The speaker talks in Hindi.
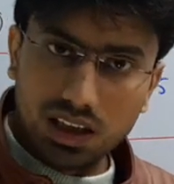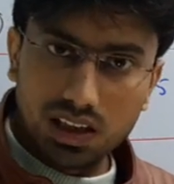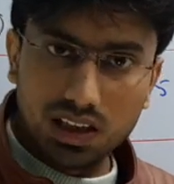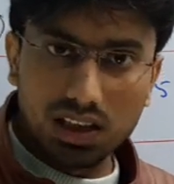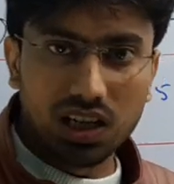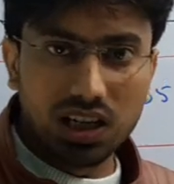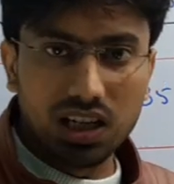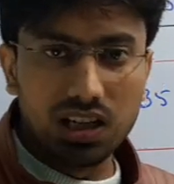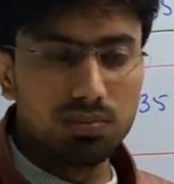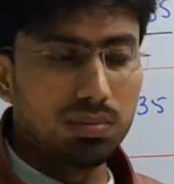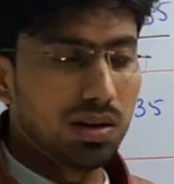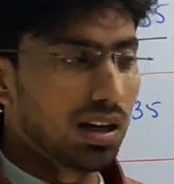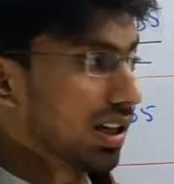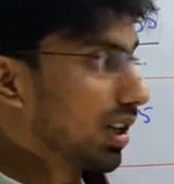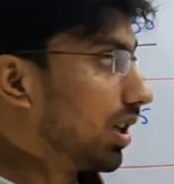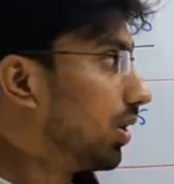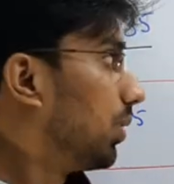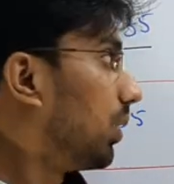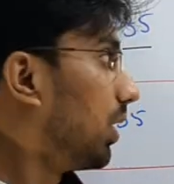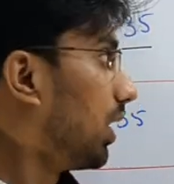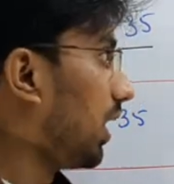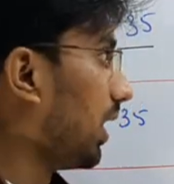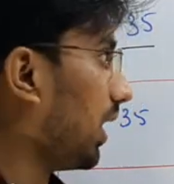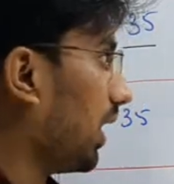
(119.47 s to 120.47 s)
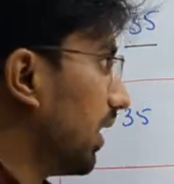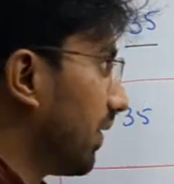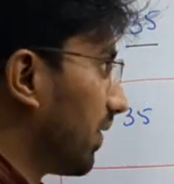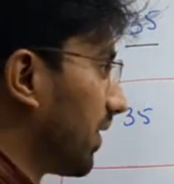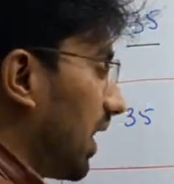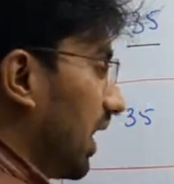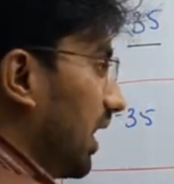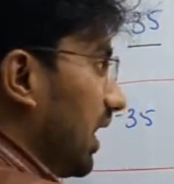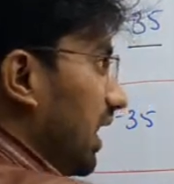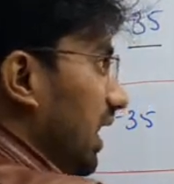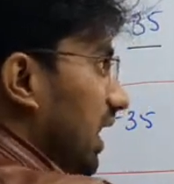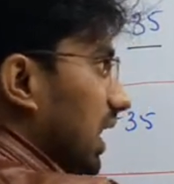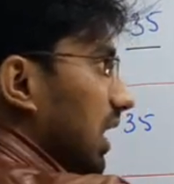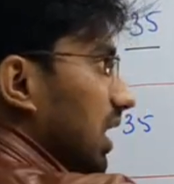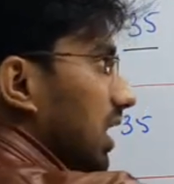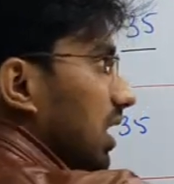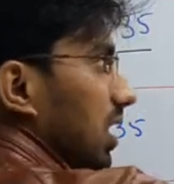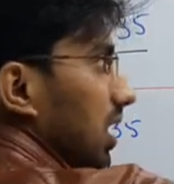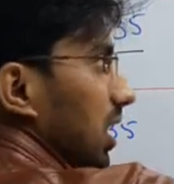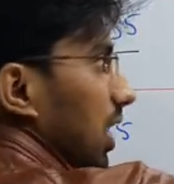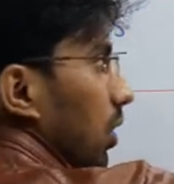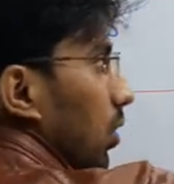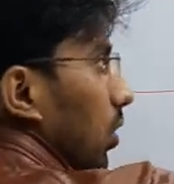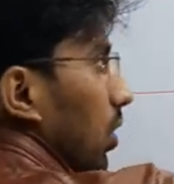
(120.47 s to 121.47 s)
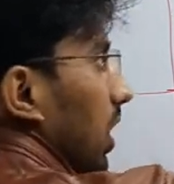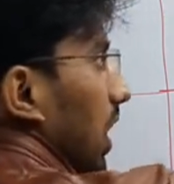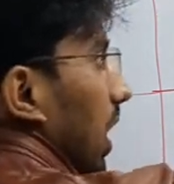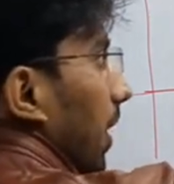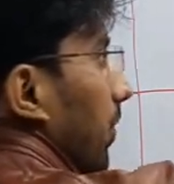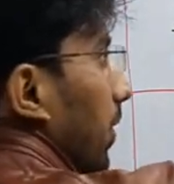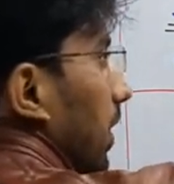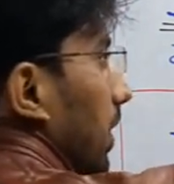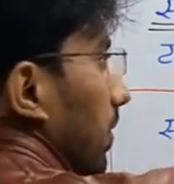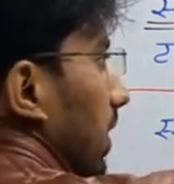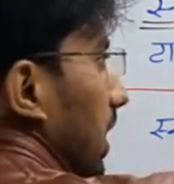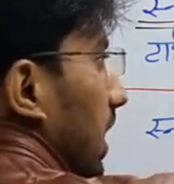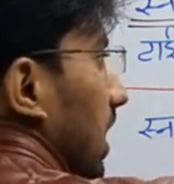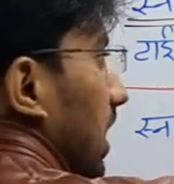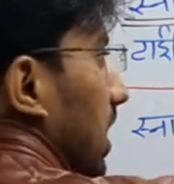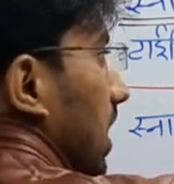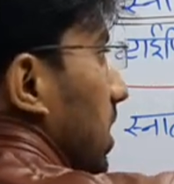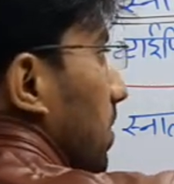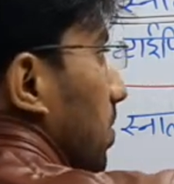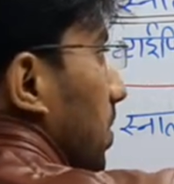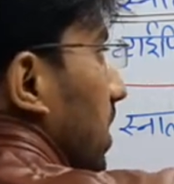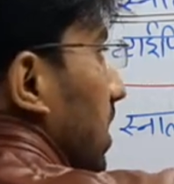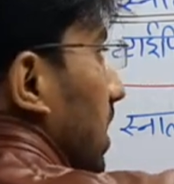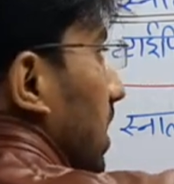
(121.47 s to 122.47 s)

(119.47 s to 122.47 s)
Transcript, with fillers: नहीं मांगी हुई है यानी कि स्टेनोग्राफी भी इंग्लिश में